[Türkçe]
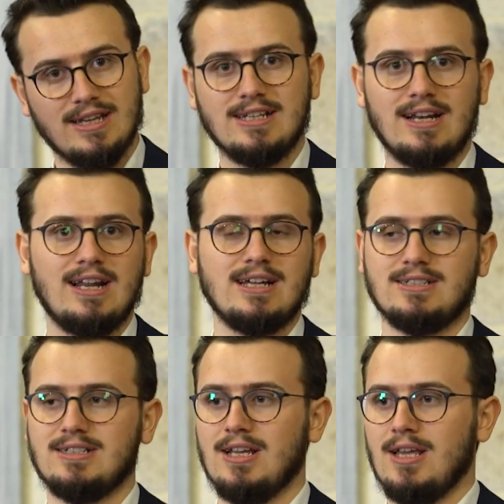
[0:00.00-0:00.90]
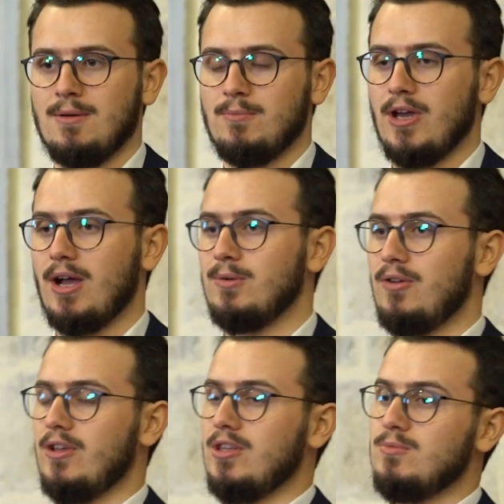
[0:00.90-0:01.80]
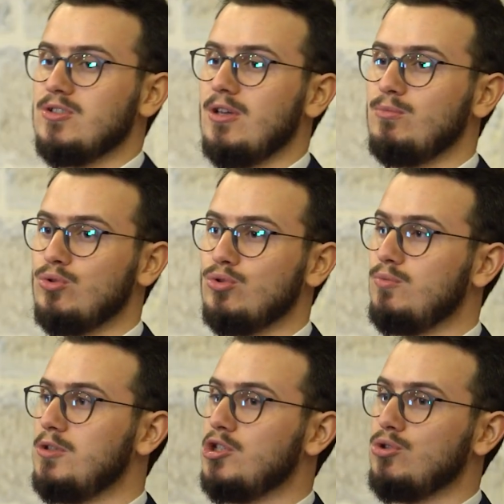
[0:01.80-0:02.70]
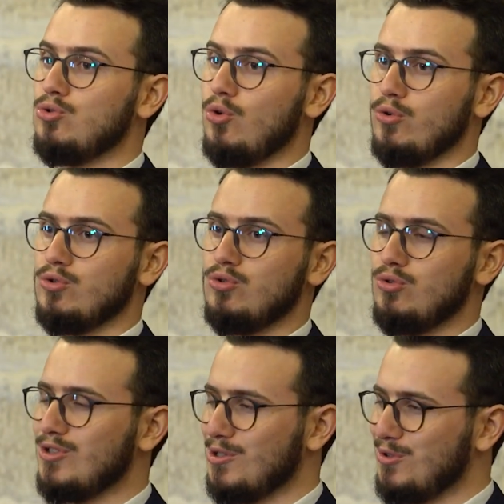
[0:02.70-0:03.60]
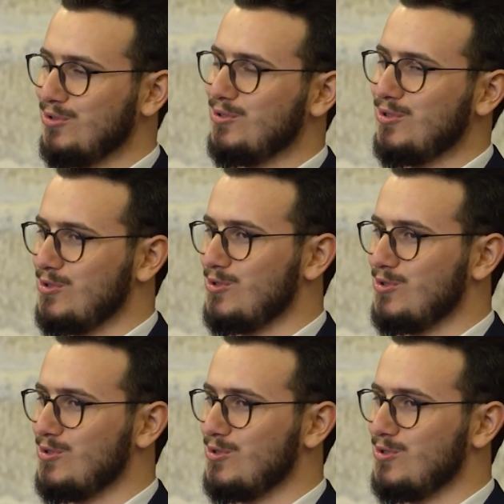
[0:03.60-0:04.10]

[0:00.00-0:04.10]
yenerler. Peygamber Efendimiz ne buyurdu? Bir kişi oruçluysa kötü söz